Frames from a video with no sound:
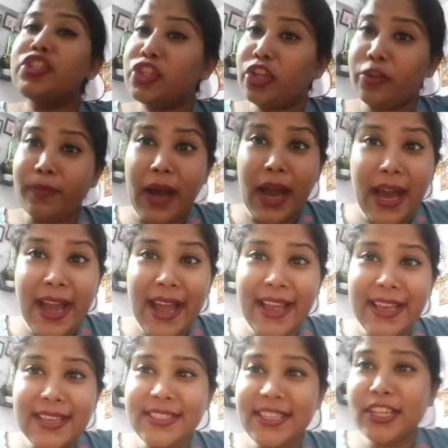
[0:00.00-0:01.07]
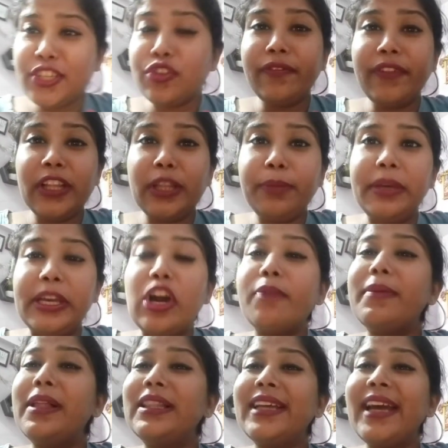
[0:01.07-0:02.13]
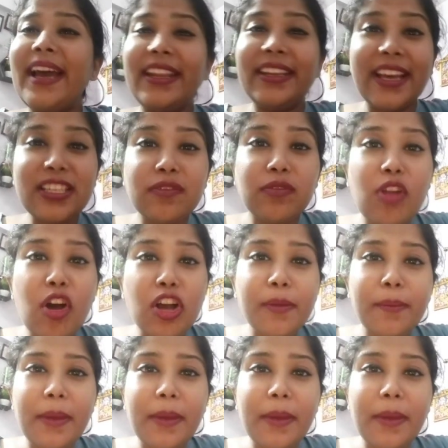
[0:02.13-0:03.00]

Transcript: चलो बाय स्टे ट्यून विथ मी और मिलते हैं नेक्स्ट व्लॉग